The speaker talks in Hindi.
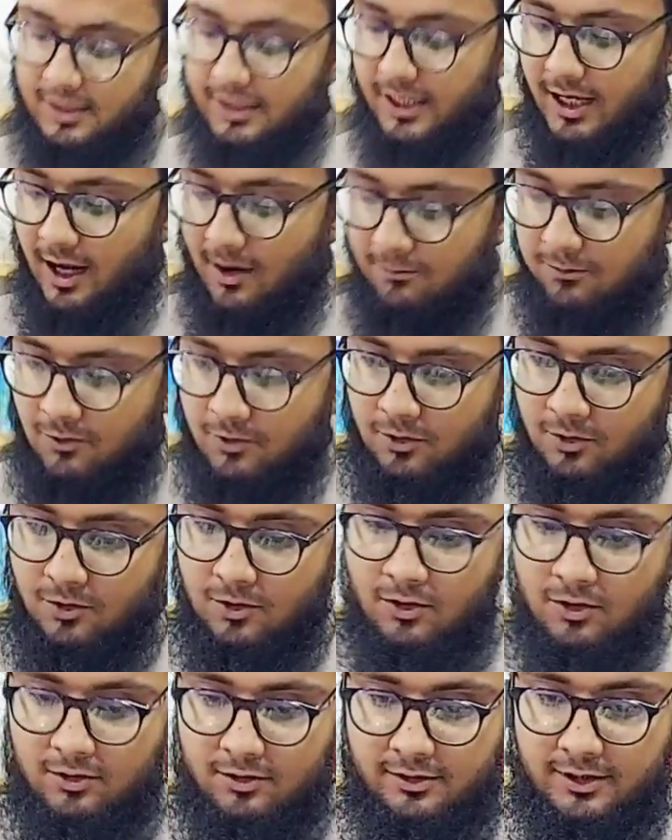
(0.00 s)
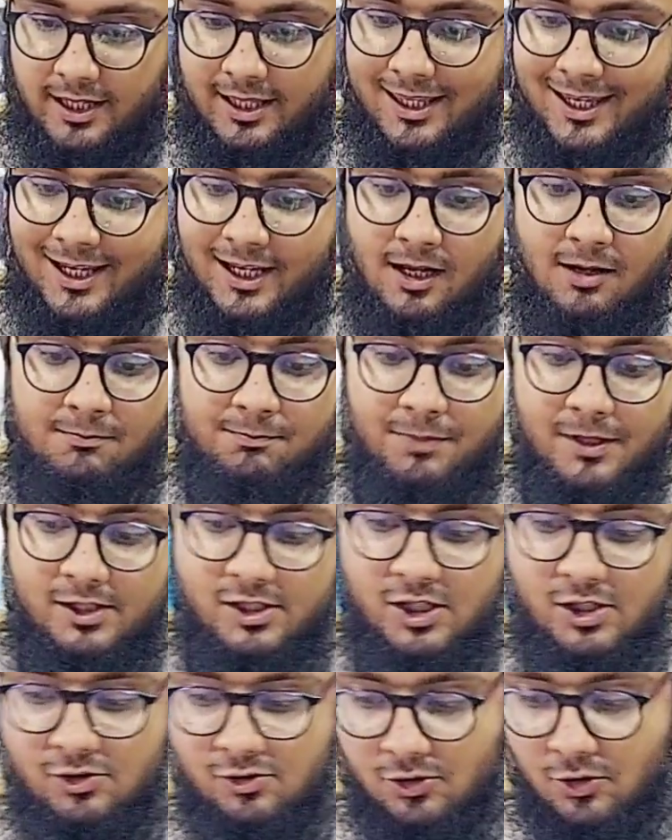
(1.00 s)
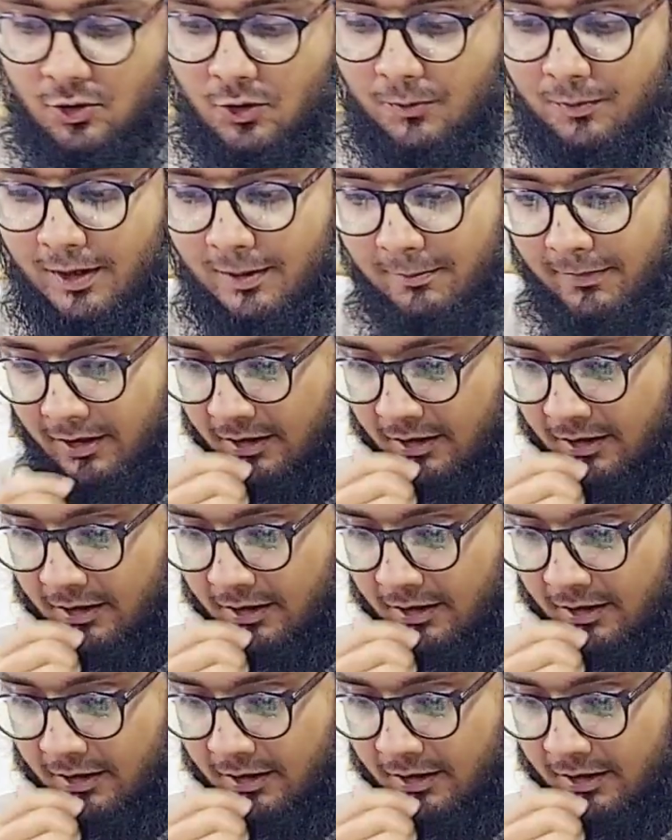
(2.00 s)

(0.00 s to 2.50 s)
ये आपको दे देंगे हम पच्चीस सौ रुपये